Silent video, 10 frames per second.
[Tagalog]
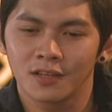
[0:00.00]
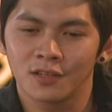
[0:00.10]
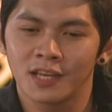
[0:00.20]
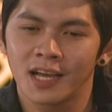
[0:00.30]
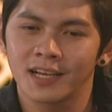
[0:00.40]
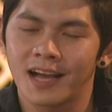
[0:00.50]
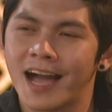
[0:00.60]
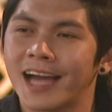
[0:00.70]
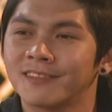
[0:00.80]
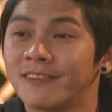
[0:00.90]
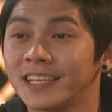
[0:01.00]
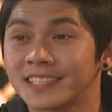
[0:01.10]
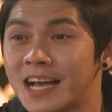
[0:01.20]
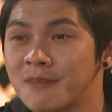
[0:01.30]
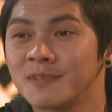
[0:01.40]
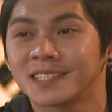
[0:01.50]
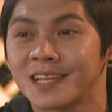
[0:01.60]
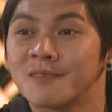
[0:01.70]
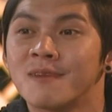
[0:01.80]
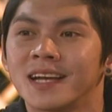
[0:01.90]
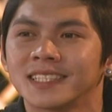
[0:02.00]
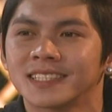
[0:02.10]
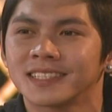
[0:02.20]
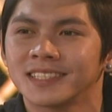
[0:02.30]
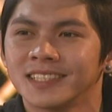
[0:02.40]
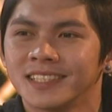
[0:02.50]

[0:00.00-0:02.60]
nag-a-advise sa amin sa labas.